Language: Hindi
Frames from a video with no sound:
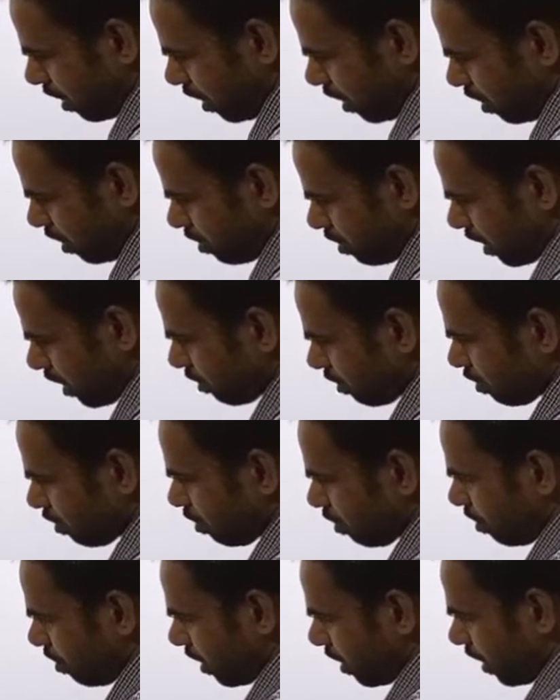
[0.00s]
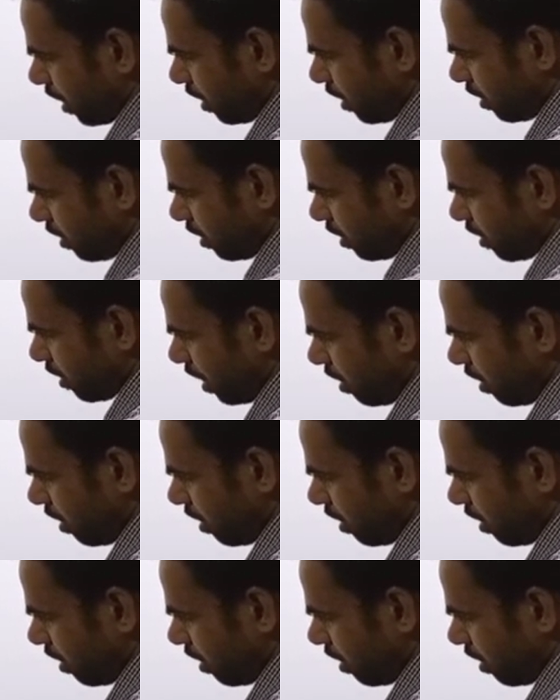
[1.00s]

ओके okay? इसको बोलेंगे नदन